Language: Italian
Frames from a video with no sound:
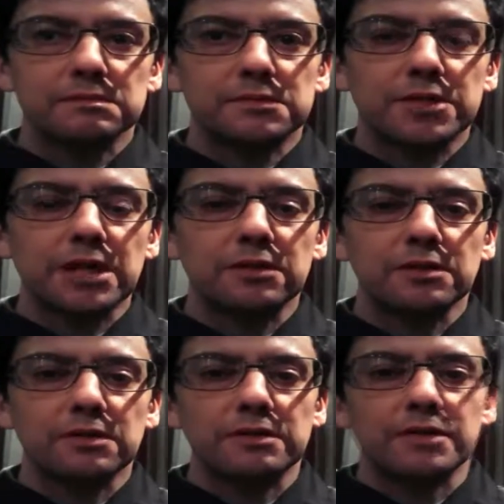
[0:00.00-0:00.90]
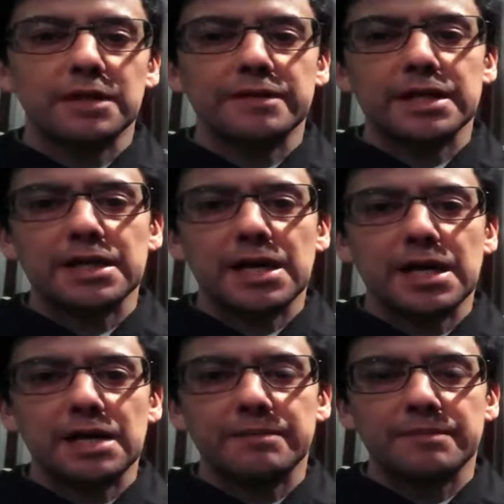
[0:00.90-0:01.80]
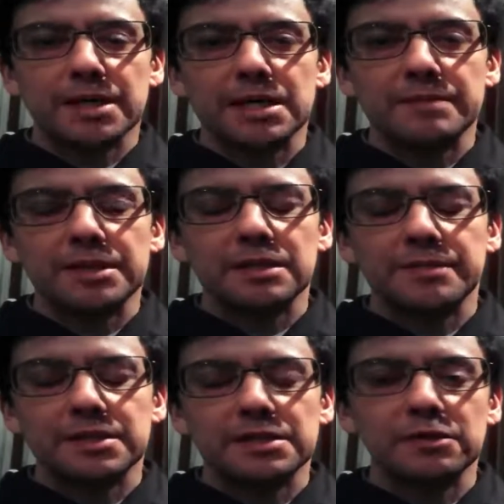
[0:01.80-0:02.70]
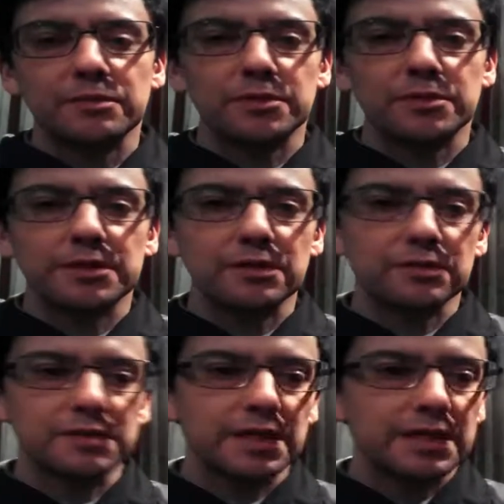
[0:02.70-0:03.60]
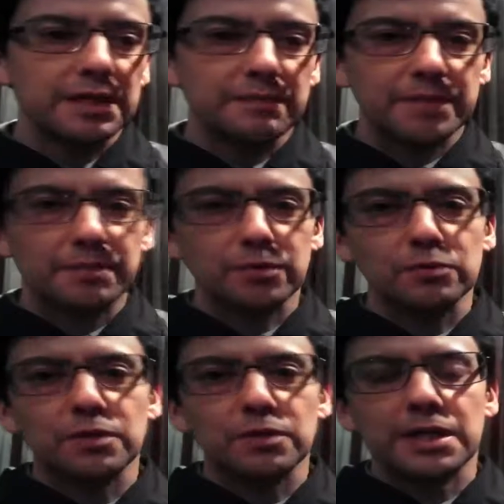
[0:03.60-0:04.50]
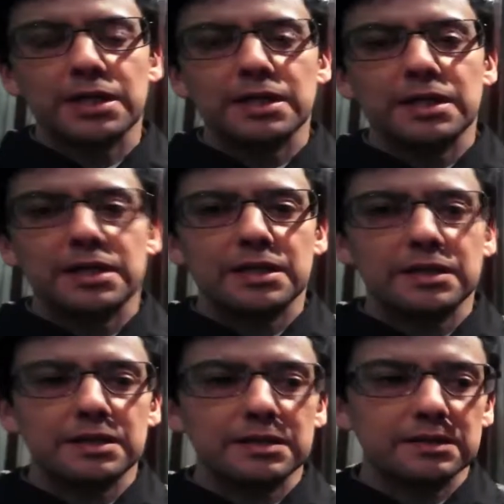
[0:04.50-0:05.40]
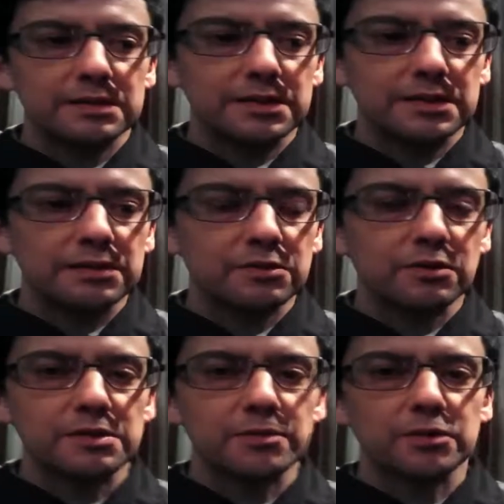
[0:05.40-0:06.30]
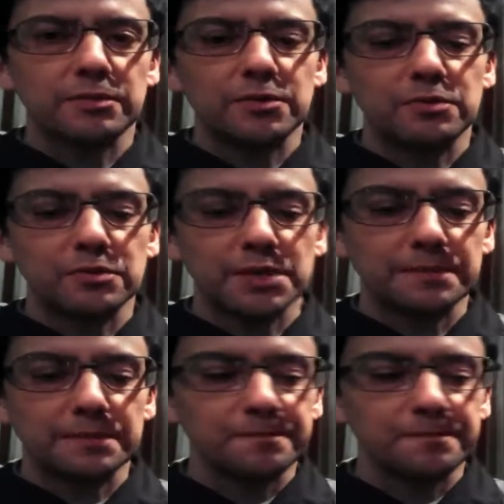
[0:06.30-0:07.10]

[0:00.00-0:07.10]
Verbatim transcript: certo devo arrivare a magari mettere per scritto molte cose per produrre eh, dei discorsi molto più lunghi